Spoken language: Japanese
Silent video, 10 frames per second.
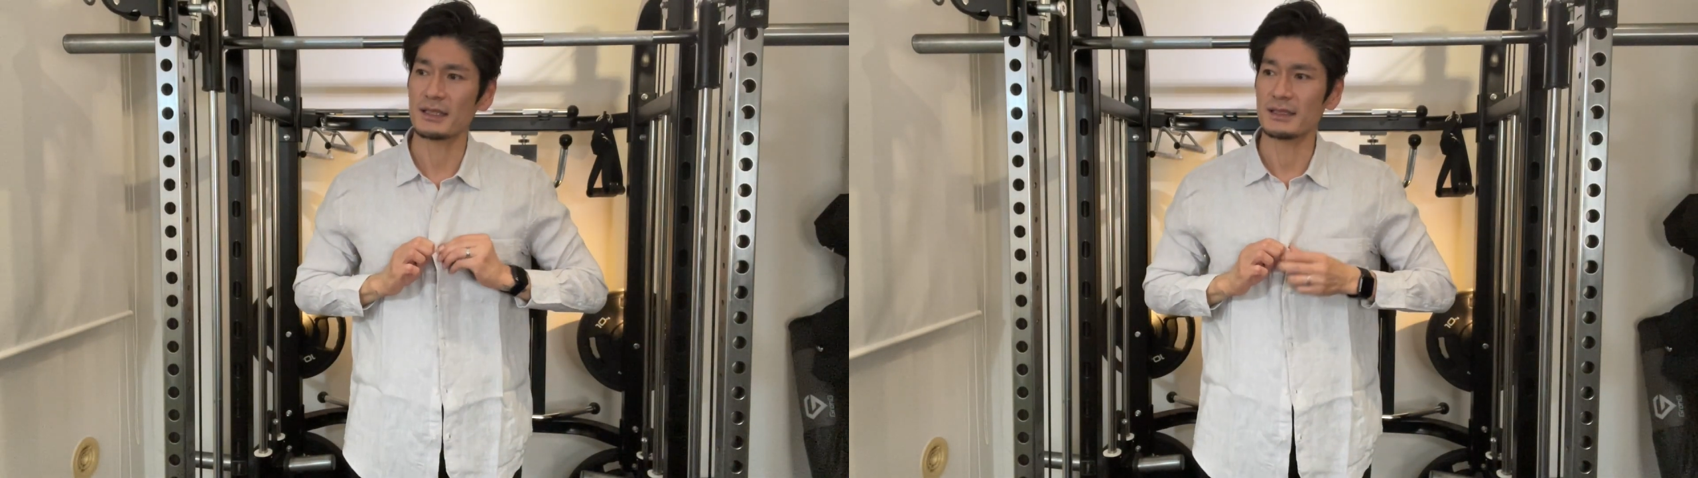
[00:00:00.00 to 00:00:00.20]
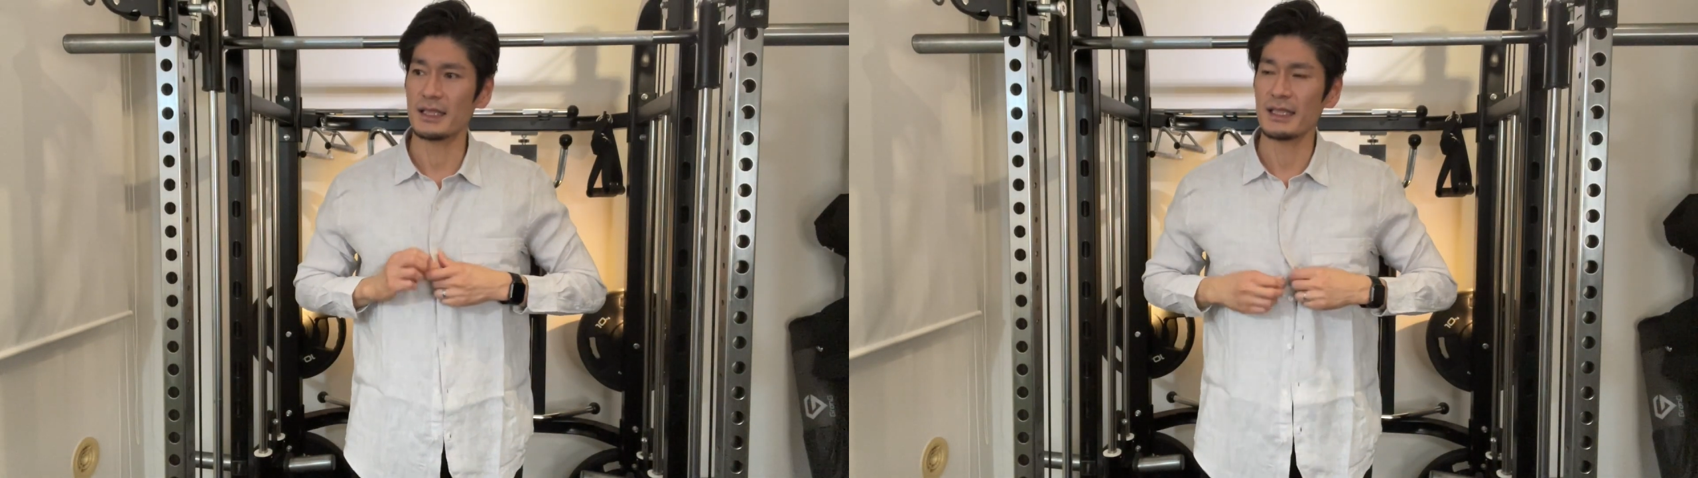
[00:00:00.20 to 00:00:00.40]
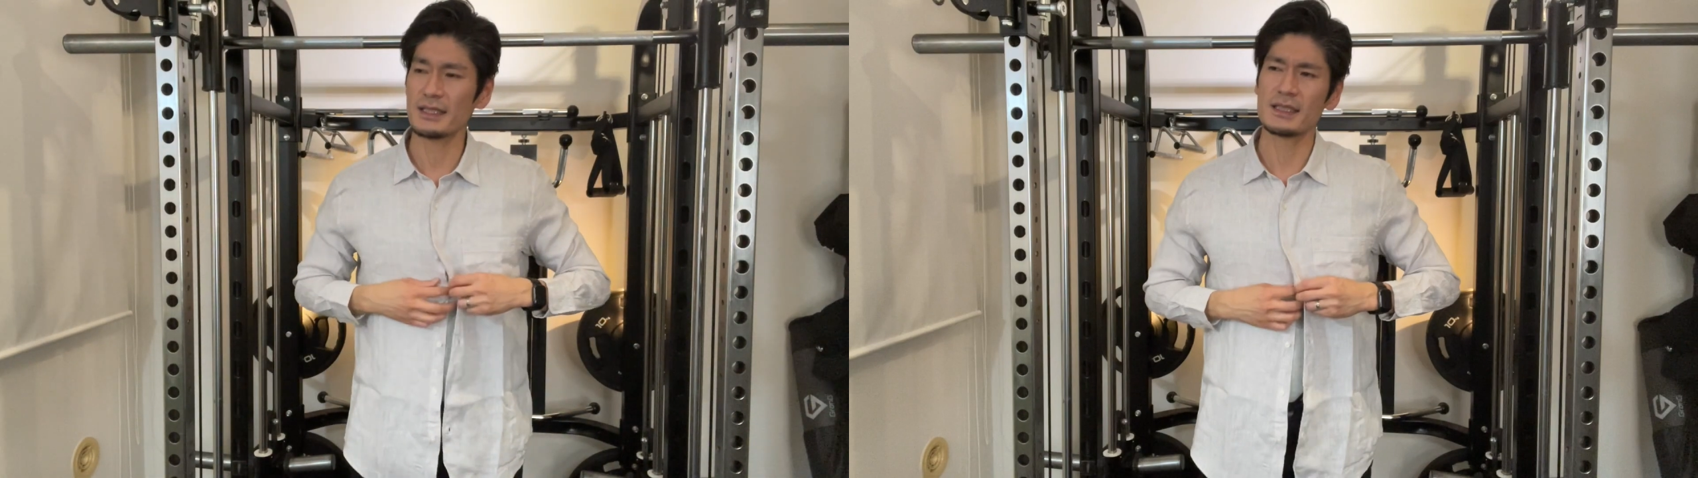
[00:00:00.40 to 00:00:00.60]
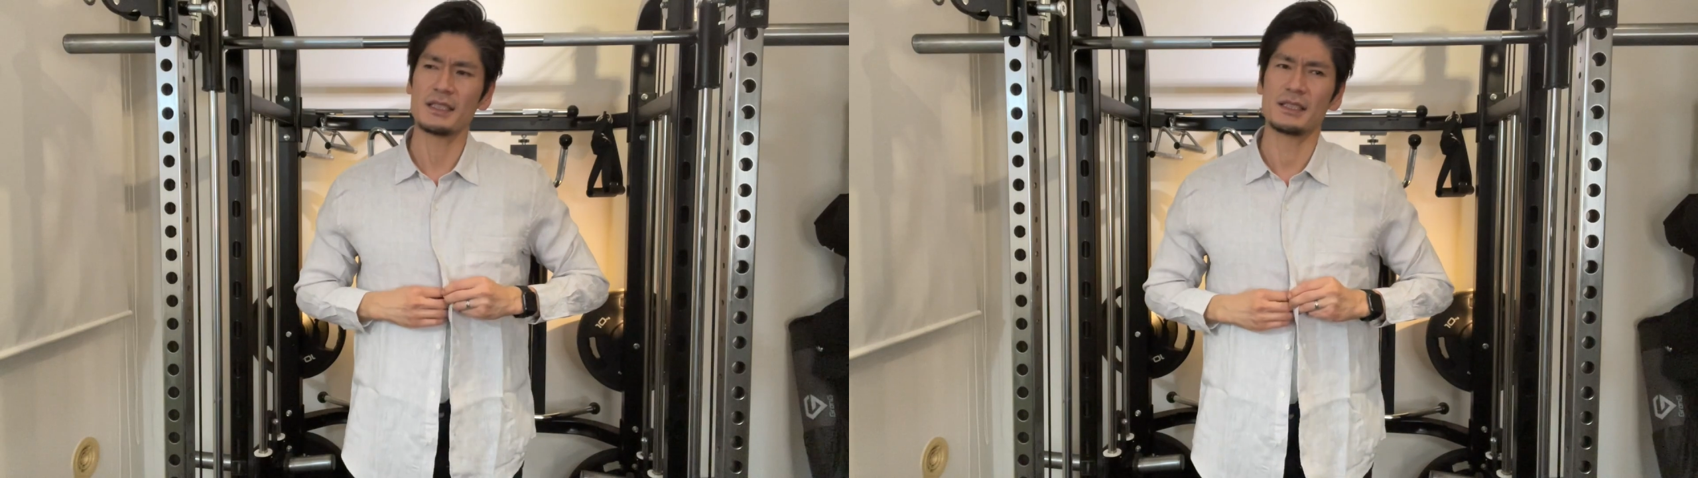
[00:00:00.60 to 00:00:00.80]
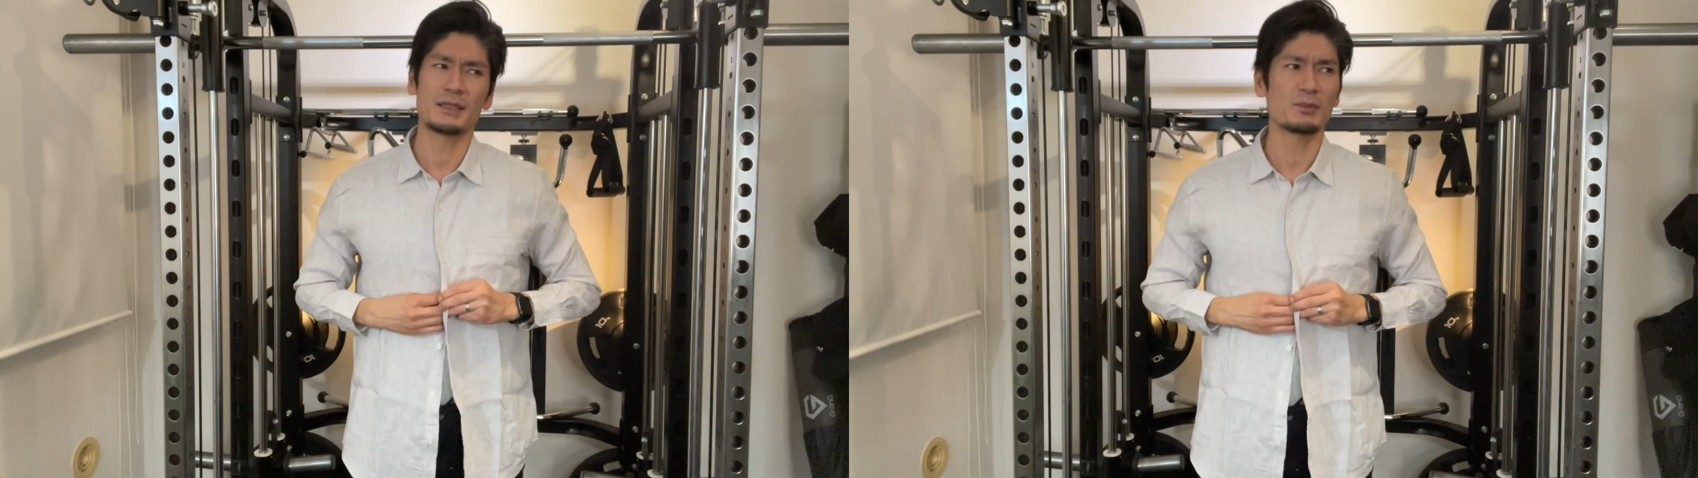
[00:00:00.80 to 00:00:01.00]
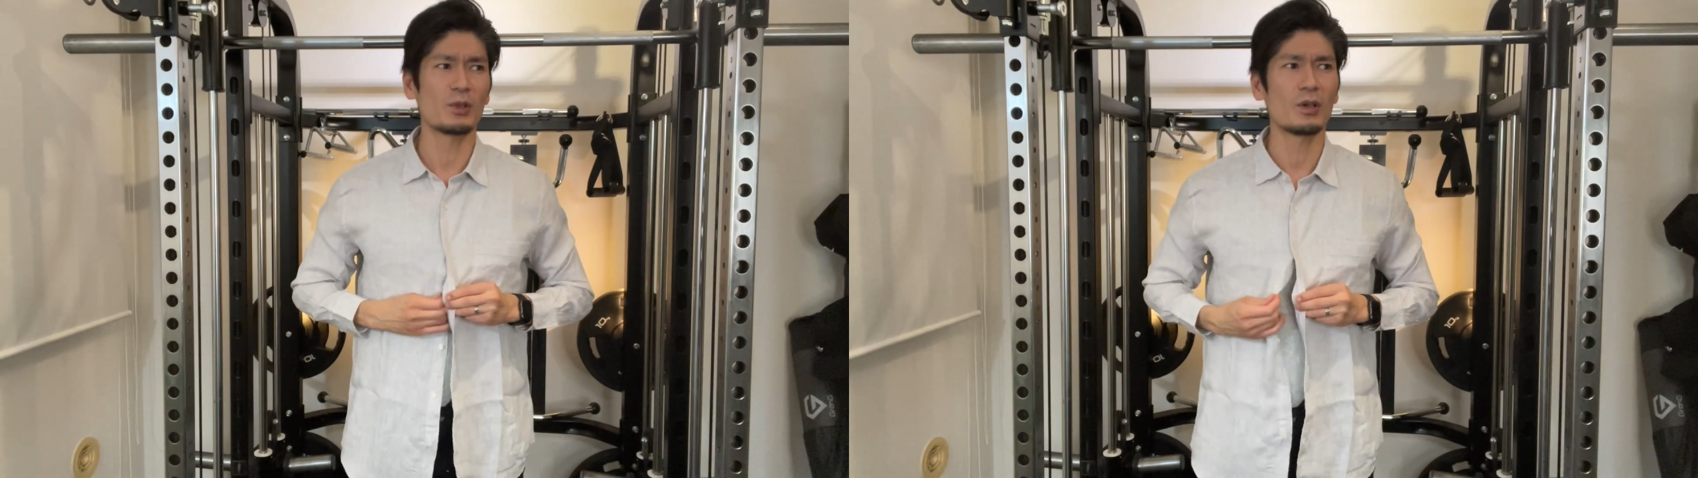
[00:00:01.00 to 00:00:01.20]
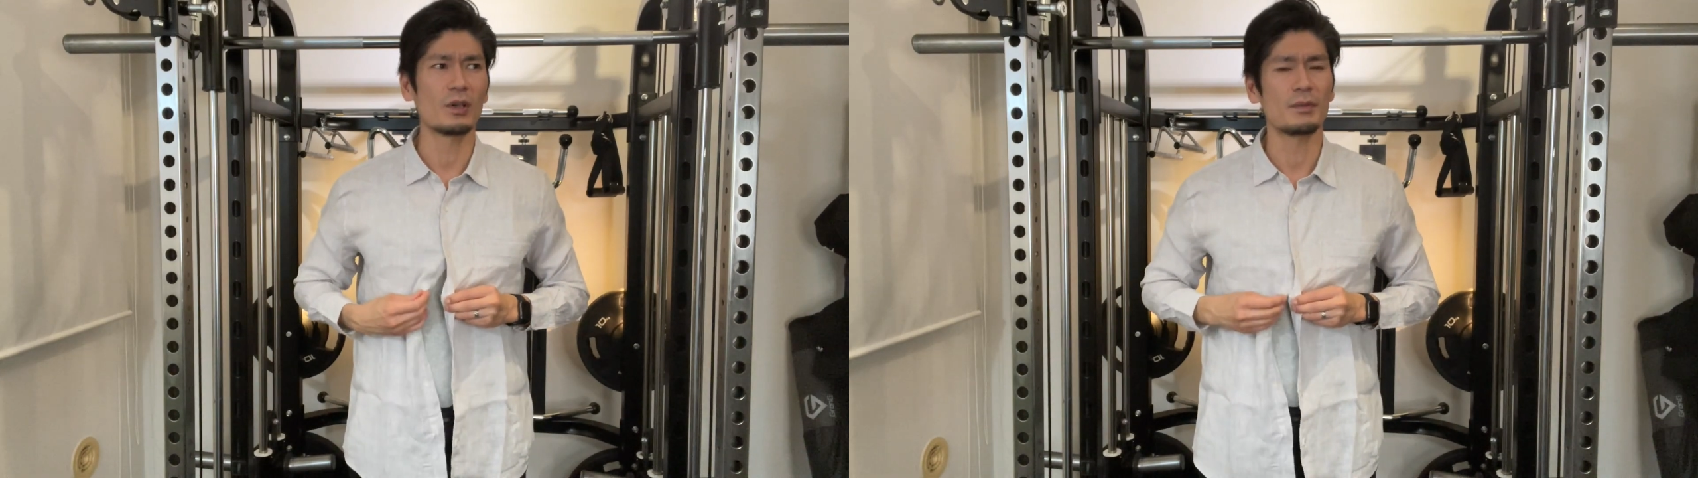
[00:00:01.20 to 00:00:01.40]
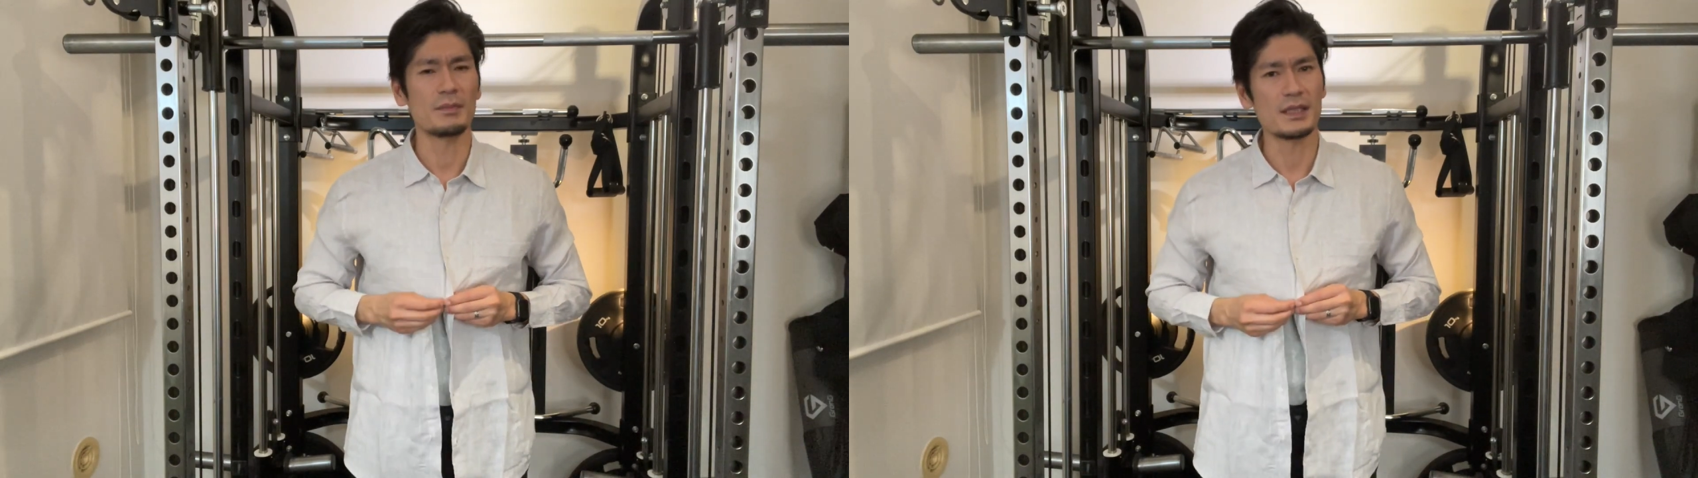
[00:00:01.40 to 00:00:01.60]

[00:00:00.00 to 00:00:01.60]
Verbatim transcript: ですね以前にも